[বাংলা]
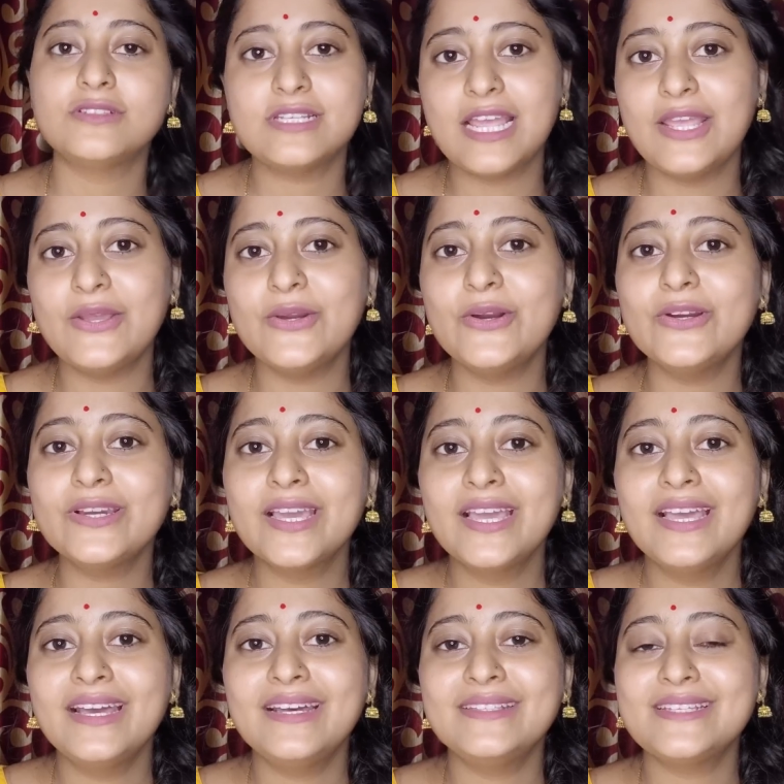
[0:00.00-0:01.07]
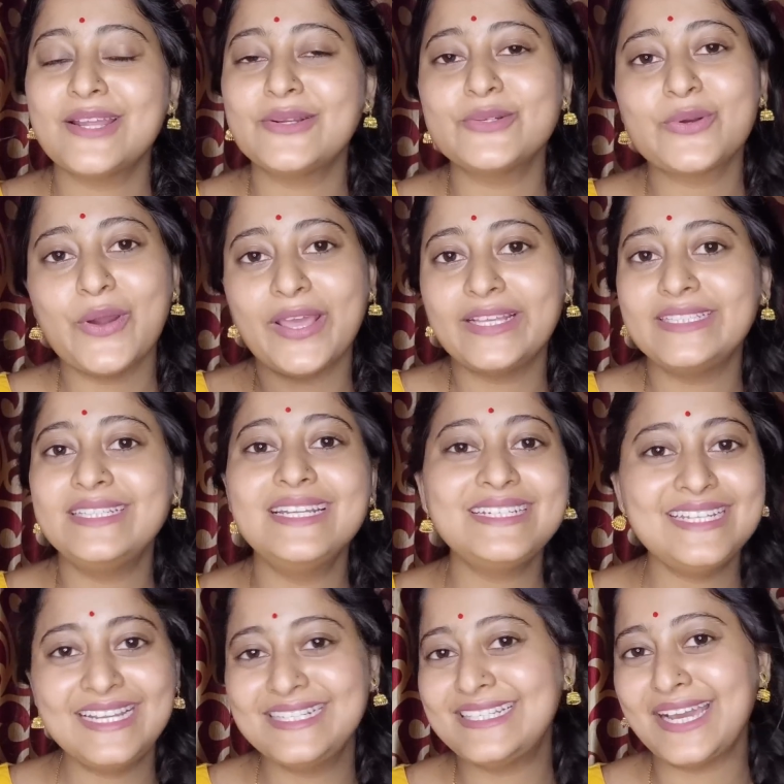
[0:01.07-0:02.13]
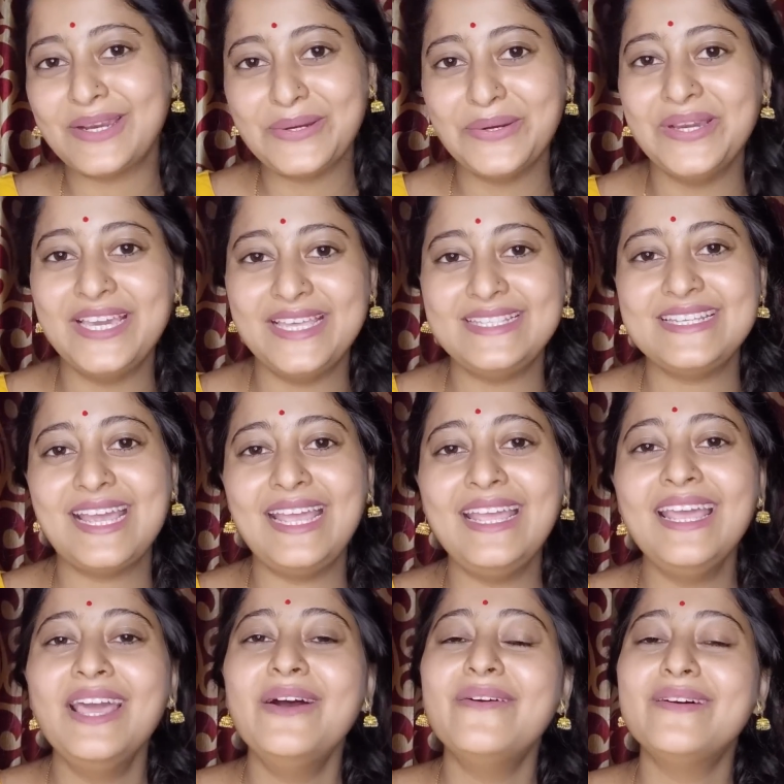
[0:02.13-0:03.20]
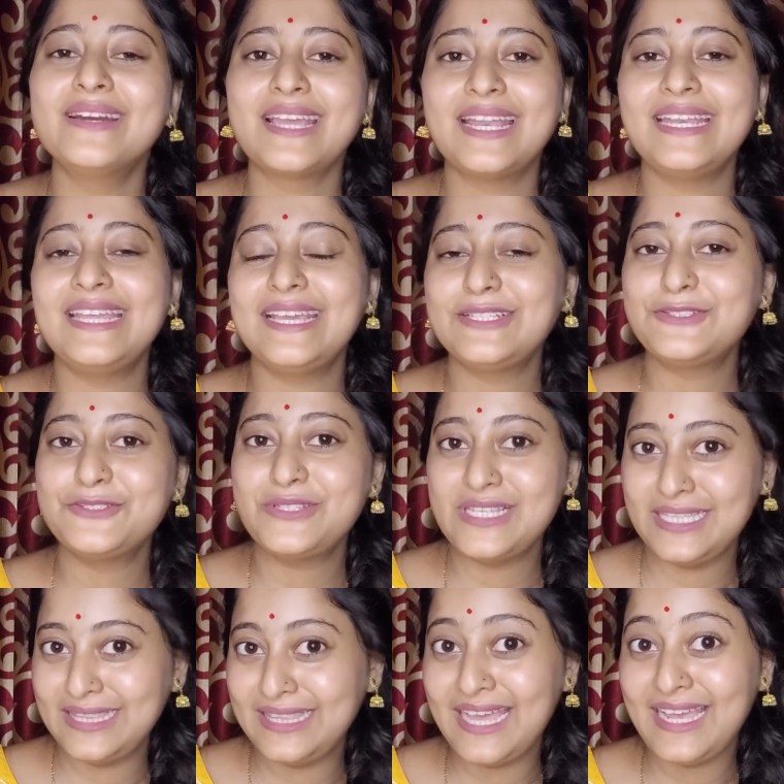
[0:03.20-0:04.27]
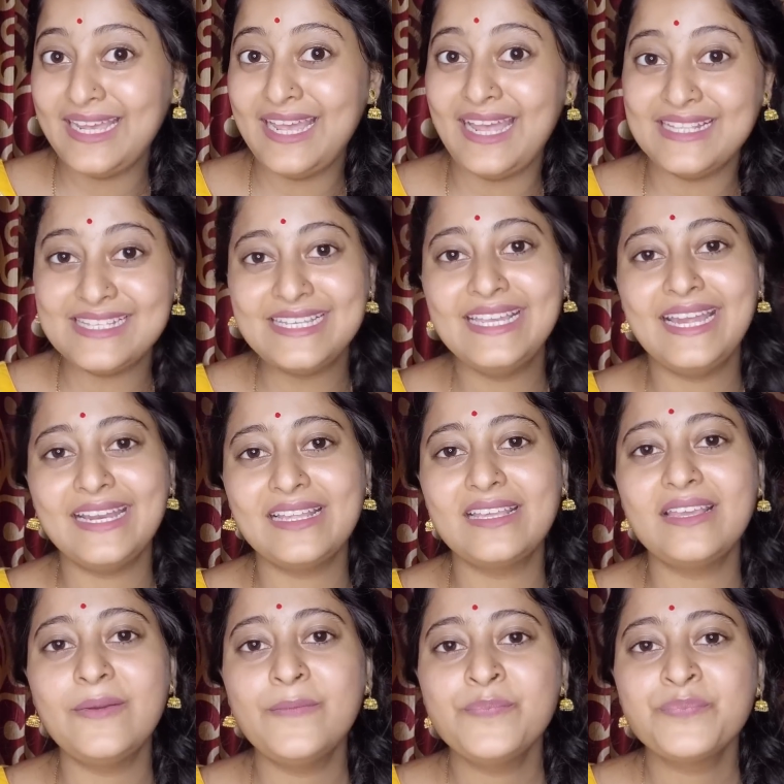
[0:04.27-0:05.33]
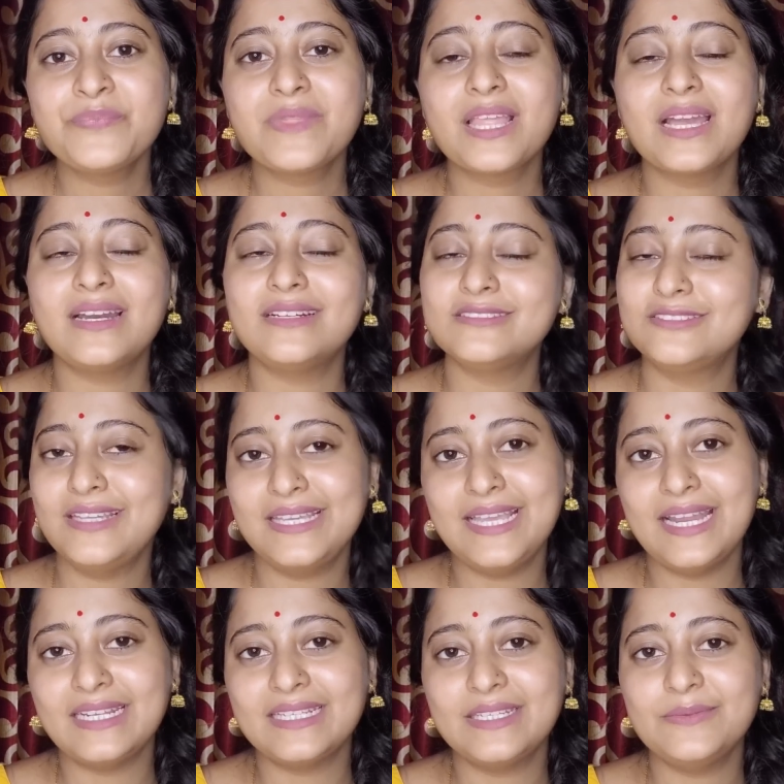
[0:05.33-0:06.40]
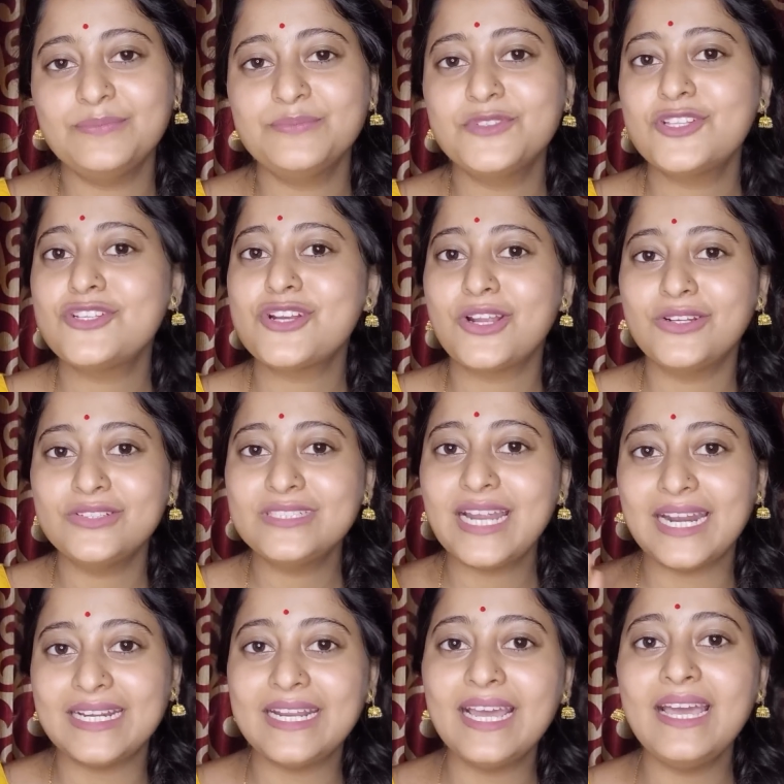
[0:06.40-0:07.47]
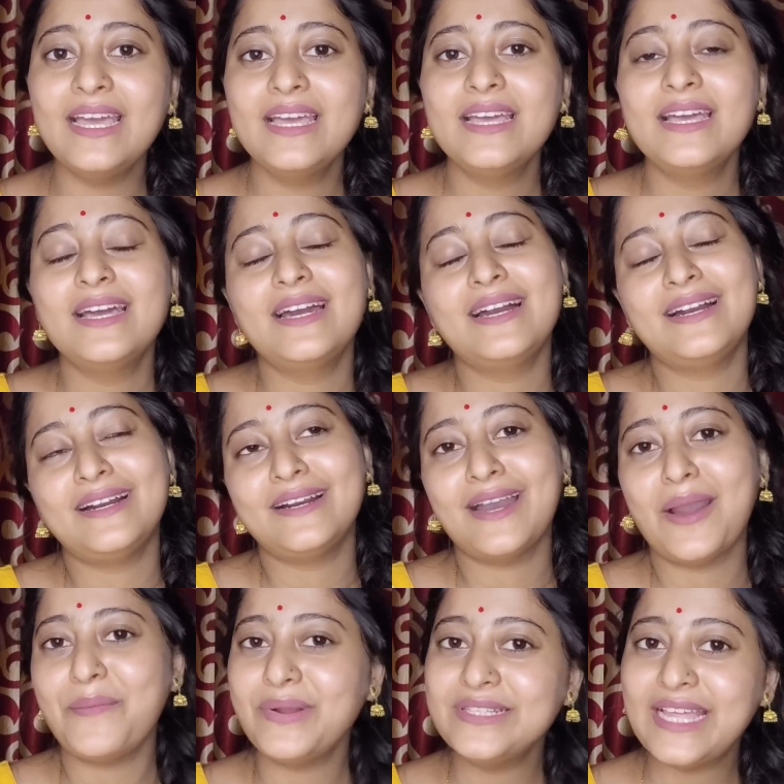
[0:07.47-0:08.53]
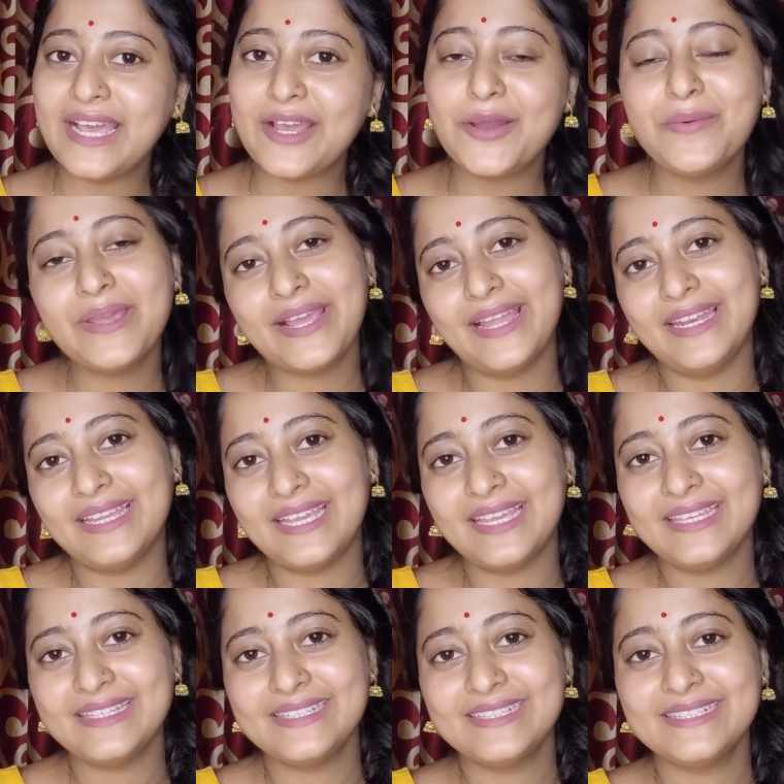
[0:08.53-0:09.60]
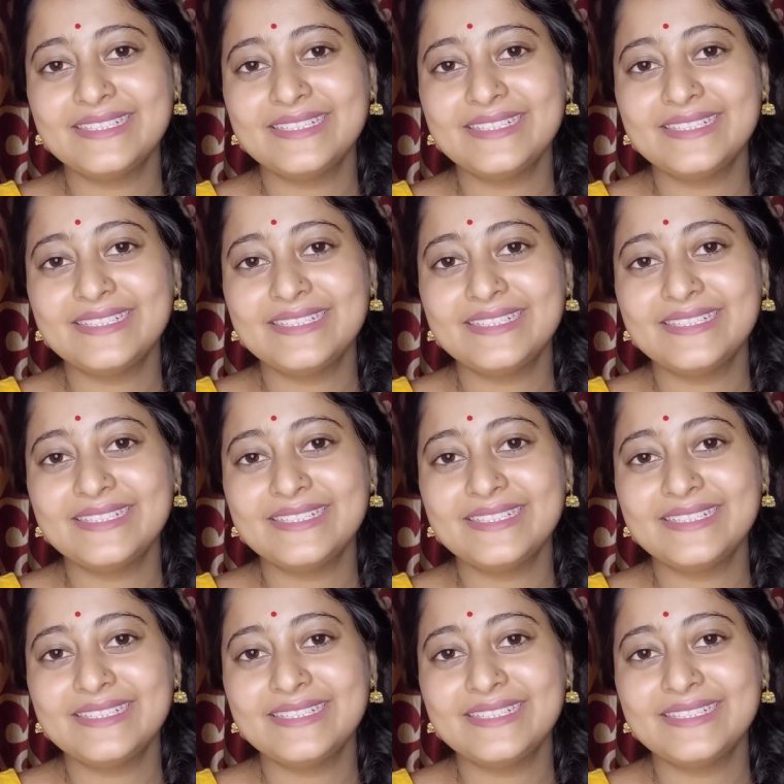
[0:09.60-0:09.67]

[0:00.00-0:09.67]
তো যাই হোক যেন কয়েকদিনে ঠিকঠাক হয়ে যায় ওকে নিয়ে একটু চিন্তায় আছি আর কি তো এই আর কি তো চলো টাটা আবার দেখাবে কালকে